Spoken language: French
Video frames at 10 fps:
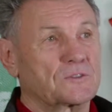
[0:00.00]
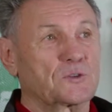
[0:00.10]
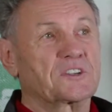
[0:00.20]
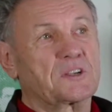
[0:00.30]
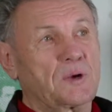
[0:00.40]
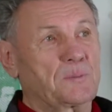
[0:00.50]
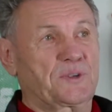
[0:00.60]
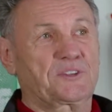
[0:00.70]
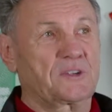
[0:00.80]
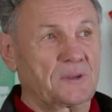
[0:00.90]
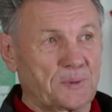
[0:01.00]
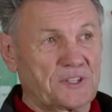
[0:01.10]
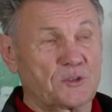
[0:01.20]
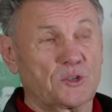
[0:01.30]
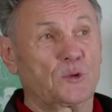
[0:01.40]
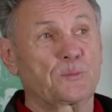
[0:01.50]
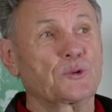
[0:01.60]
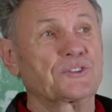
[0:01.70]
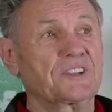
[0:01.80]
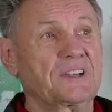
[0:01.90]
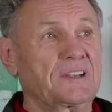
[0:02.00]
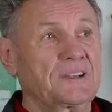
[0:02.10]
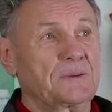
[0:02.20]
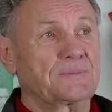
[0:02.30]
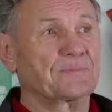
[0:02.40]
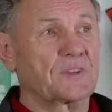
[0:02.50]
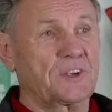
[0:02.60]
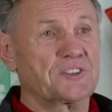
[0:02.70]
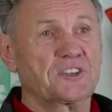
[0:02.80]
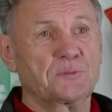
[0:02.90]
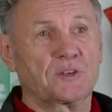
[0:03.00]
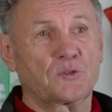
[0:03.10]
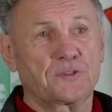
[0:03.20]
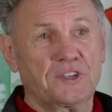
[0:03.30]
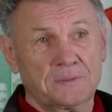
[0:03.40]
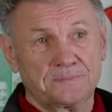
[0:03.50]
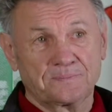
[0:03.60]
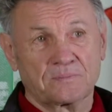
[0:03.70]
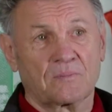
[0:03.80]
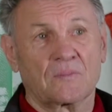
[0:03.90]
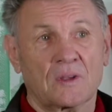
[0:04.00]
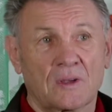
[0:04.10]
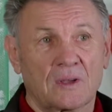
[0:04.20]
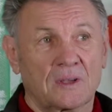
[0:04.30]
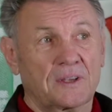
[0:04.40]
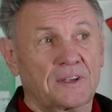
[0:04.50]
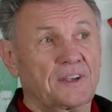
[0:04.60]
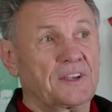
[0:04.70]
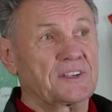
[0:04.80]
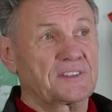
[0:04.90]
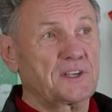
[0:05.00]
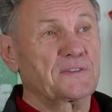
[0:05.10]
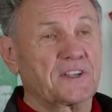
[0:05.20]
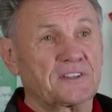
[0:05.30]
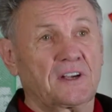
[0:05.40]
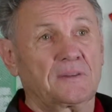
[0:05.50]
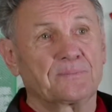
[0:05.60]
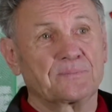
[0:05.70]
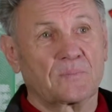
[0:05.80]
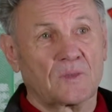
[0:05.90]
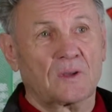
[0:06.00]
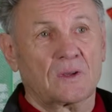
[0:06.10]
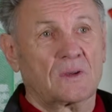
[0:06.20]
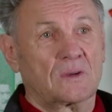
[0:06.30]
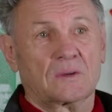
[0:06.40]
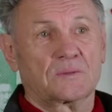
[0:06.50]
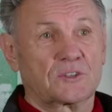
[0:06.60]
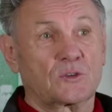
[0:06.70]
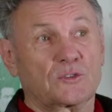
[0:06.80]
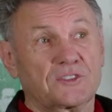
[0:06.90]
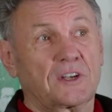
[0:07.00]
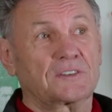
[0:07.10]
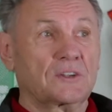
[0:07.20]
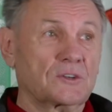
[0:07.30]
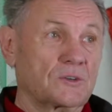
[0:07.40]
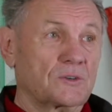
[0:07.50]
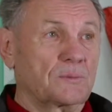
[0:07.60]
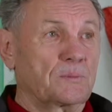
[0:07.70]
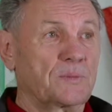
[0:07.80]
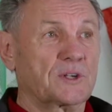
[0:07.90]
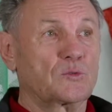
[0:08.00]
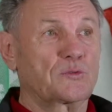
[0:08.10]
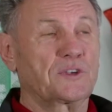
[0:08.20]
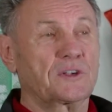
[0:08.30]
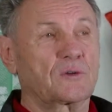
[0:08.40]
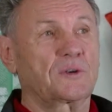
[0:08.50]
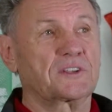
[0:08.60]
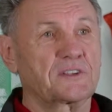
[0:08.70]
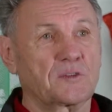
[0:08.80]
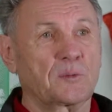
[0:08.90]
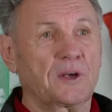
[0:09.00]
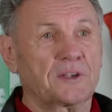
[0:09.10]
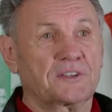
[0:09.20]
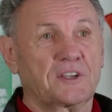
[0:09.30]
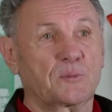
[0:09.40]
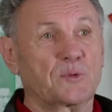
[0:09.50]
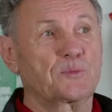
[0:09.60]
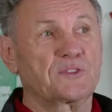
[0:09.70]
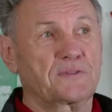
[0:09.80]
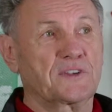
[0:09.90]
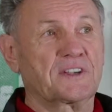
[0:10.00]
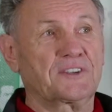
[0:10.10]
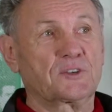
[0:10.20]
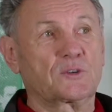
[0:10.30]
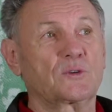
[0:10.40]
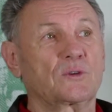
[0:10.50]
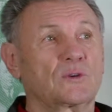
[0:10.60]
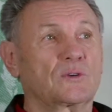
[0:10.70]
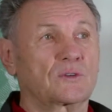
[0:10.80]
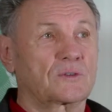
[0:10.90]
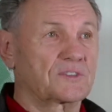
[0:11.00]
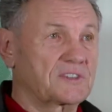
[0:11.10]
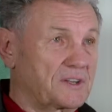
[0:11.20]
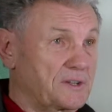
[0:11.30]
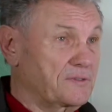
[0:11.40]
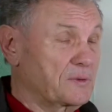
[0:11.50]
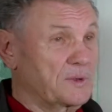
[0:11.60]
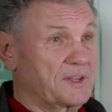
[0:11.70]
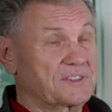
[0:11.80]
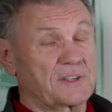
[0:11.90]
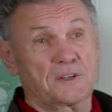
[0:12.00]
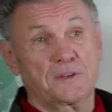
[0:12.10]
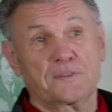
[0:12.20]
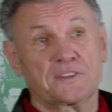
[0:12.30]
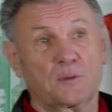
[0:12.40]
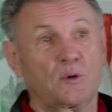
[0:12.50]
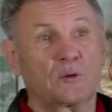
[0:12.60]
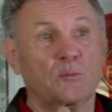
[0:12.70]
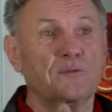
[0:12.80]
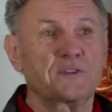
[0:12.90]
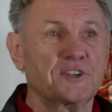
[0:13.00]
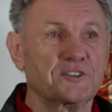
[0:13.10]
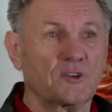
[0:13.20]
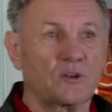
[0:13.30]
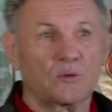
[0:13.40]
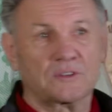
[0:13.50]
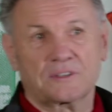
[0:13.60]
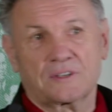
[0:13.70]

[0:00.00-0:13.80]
Celui qui m'a impressionné le plus, c'est Rachid Mekloufi et Salif Keta que ça, euh, collectivement, était un peu plus efficace que, que Salif, mais Salif était un bon finisseur. Quoi.